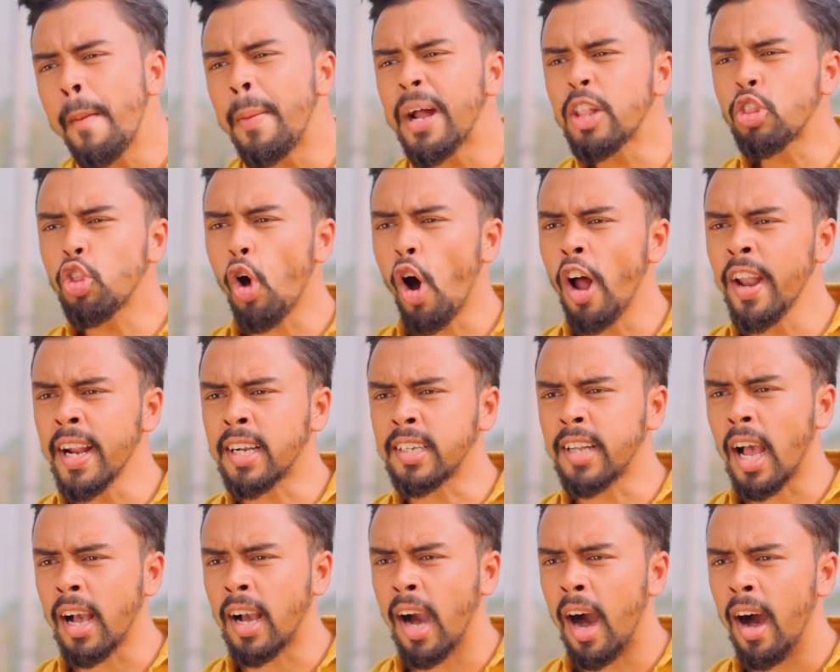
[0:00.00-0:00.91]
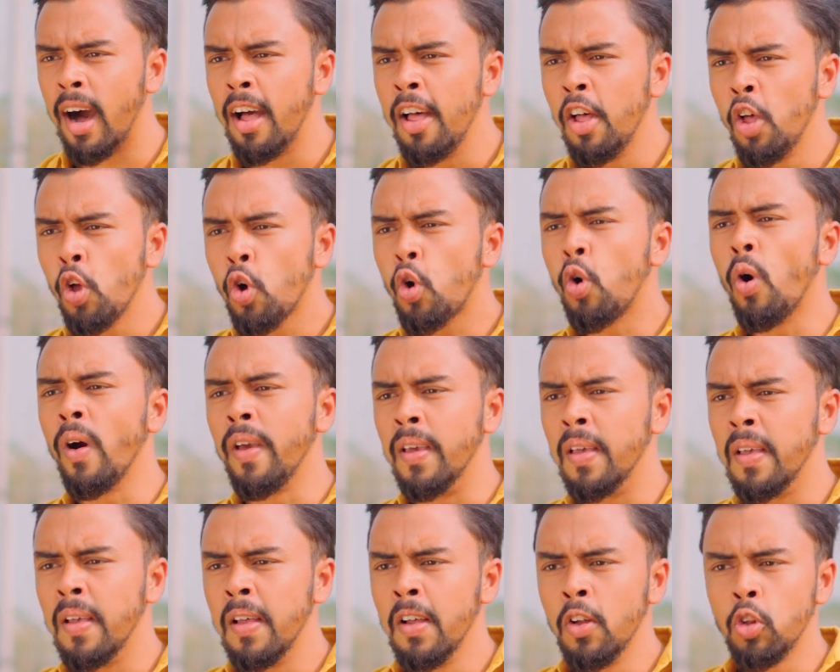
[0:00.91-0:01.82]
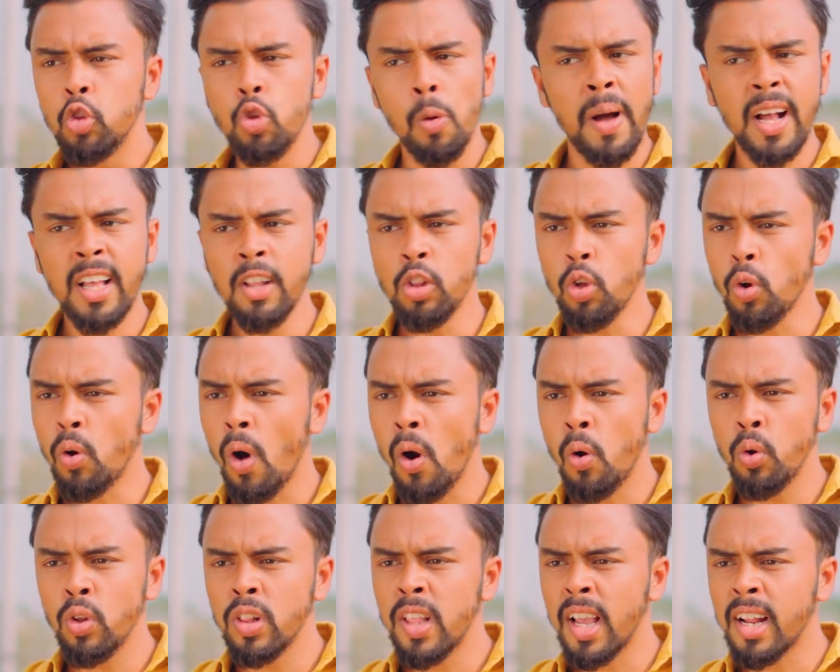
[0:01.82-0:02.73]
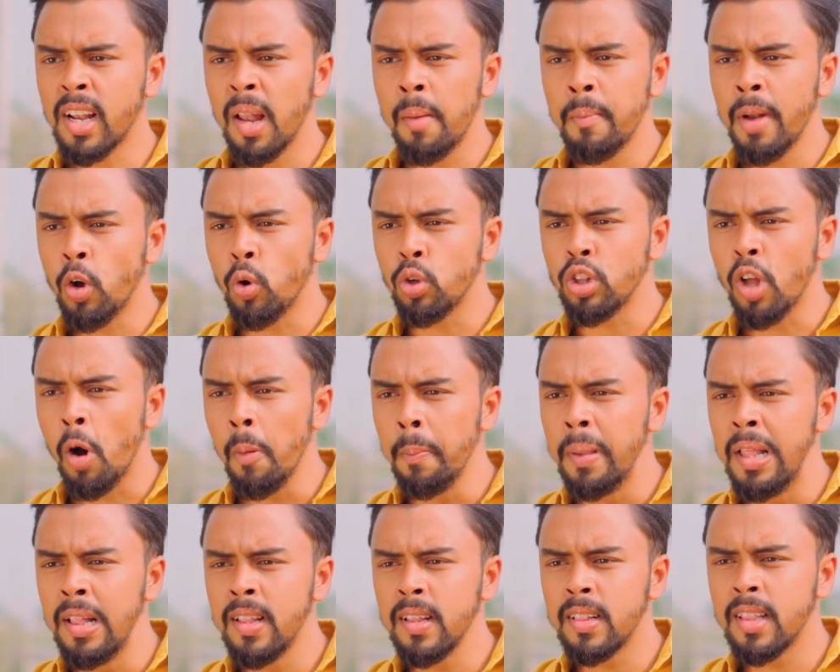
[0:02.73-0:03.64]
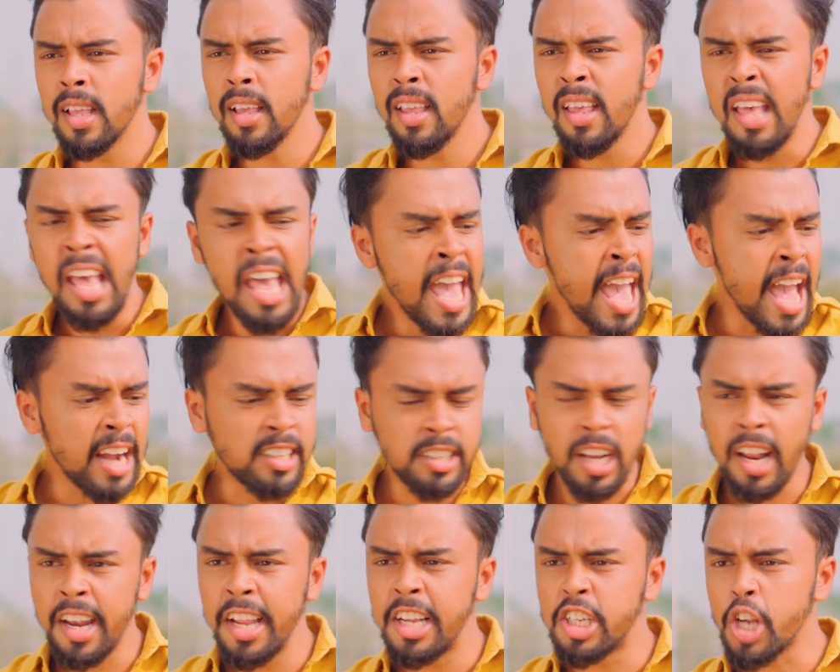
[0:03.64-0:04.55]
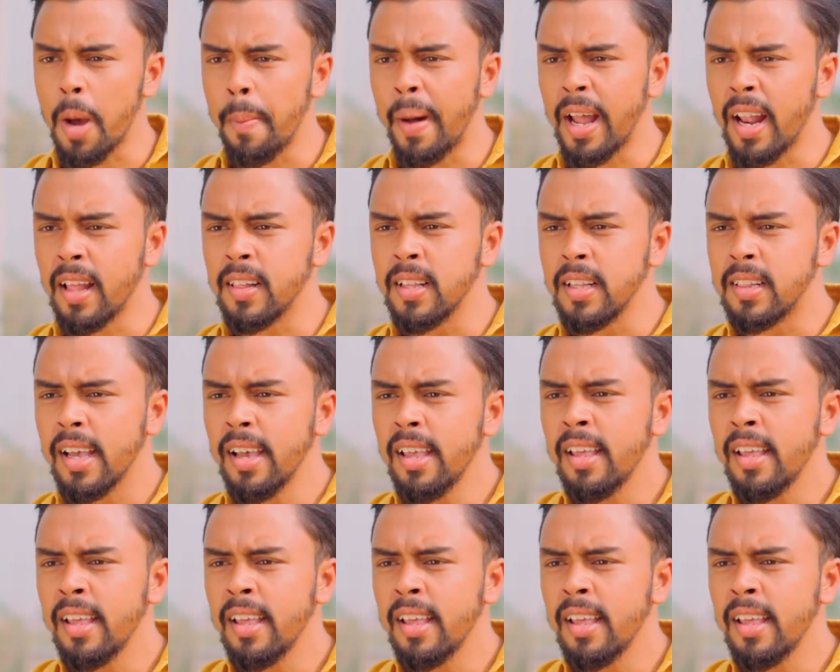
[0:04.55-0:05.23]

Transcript: বাবার তো অনেক টাকা কই তোমাকে তো কখনো দেখলাম না কোথাও বিল দিতে একটা রিক্সা ভাড়া দিতে